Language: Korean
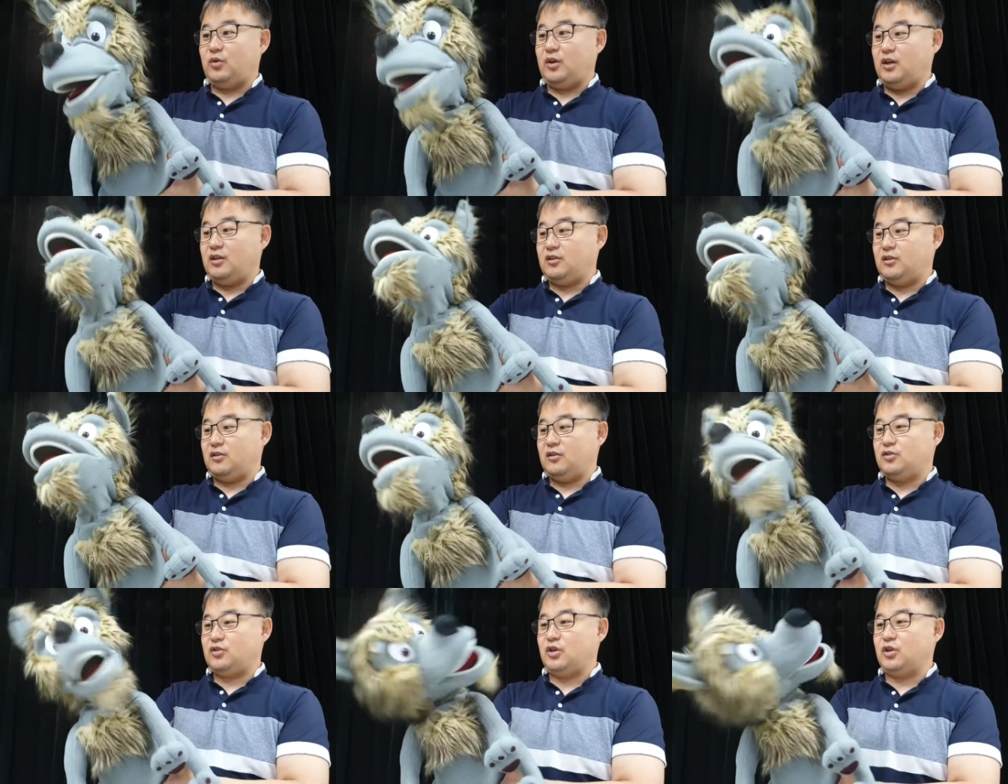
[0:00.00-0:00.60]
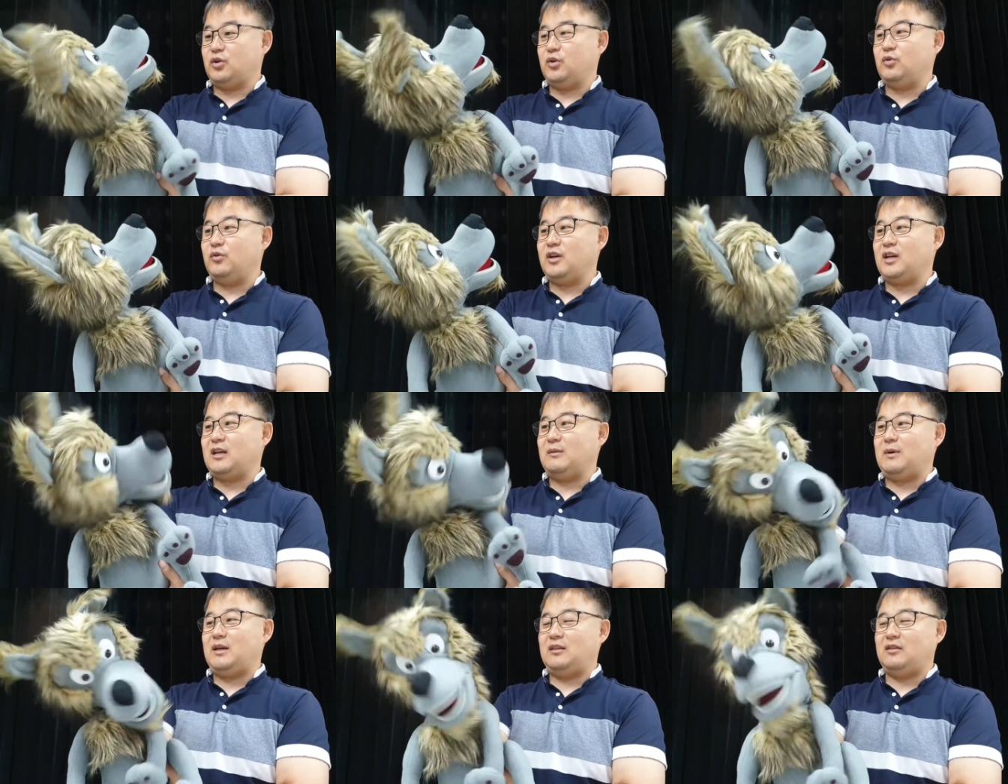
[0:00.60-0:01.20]
되어 있어서
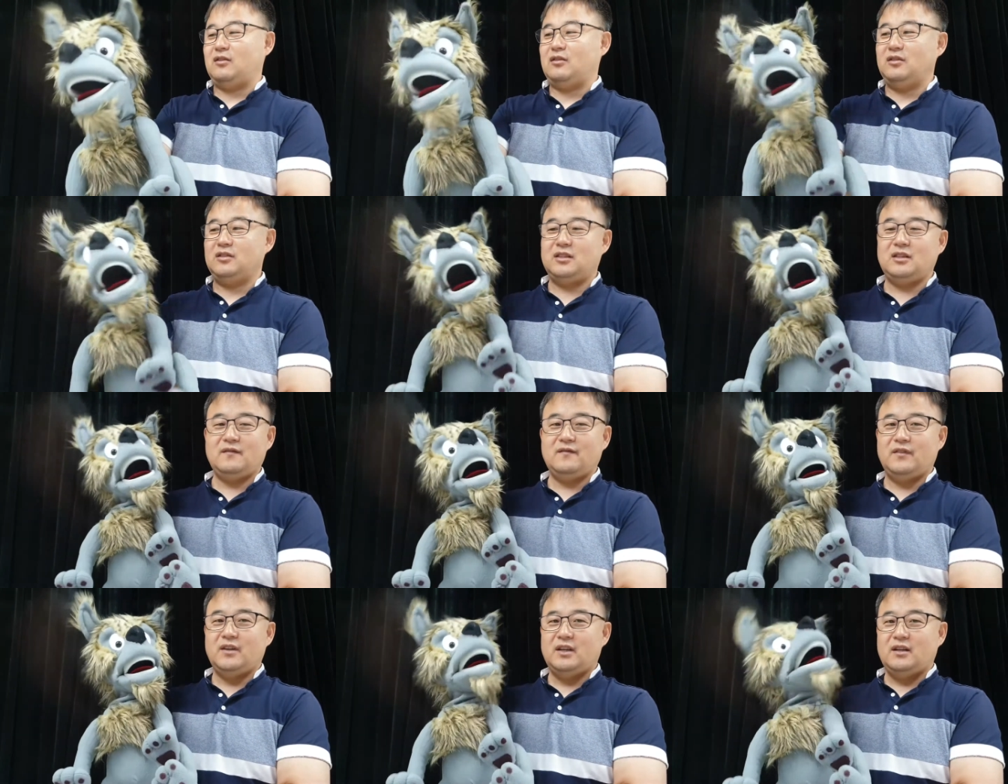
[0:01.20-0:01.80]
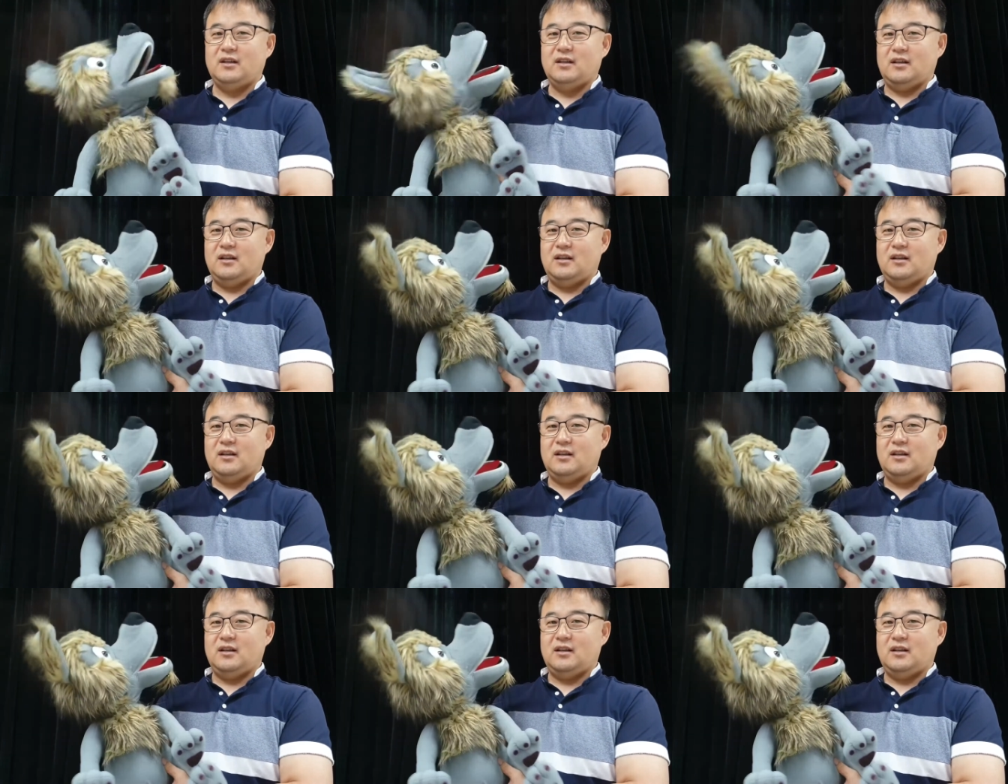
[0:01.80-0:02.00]
정교하게 만들어진